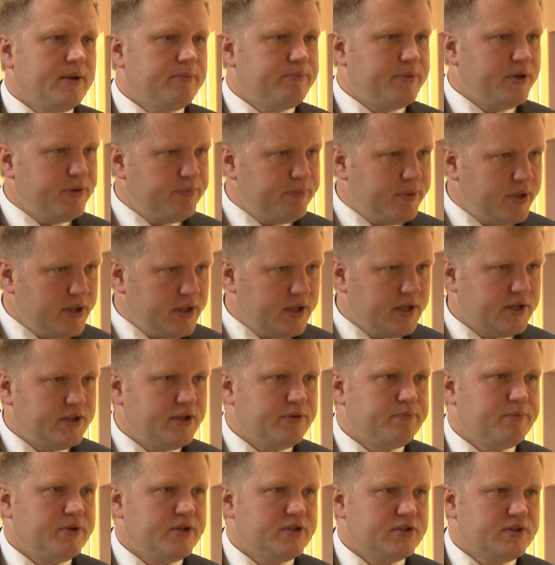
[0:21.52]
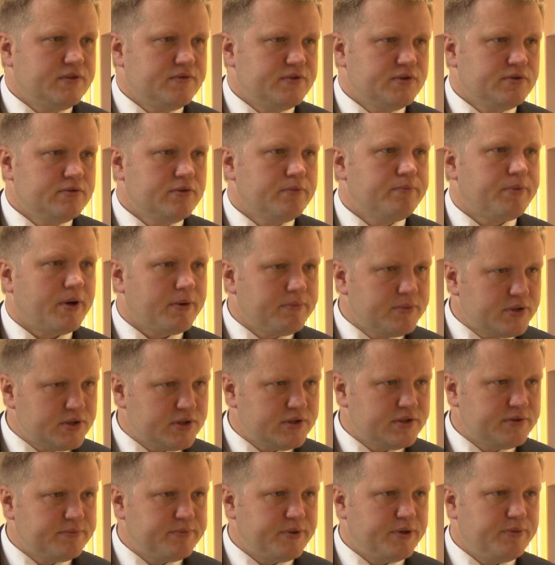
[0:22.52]
предприятий, прежде всего
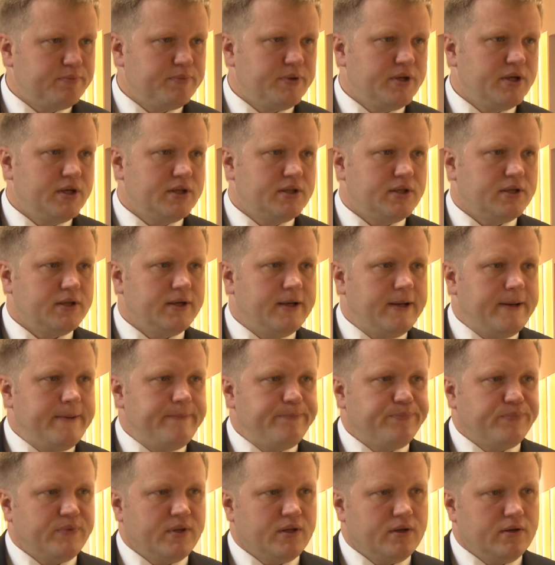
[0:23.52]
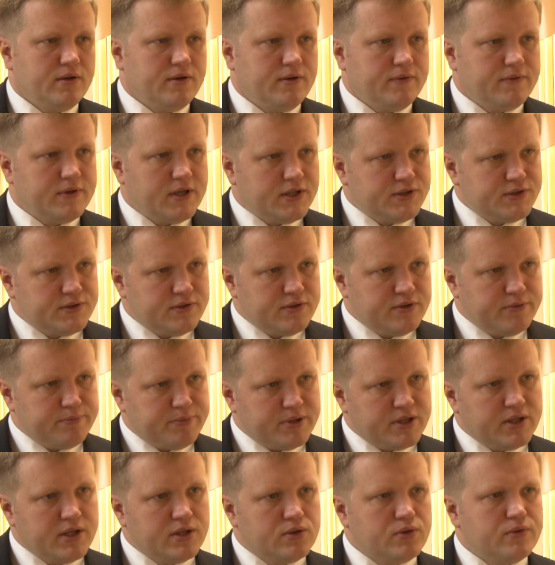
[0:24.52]
промышленных предприятий, э, в качественной
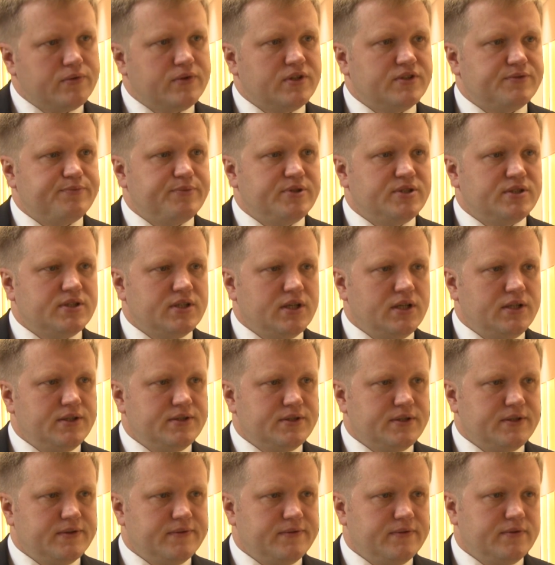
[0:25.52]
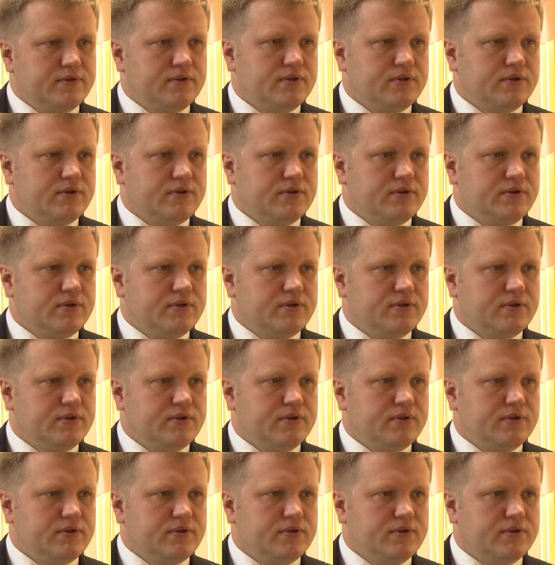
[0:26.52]
подготовке специалистов.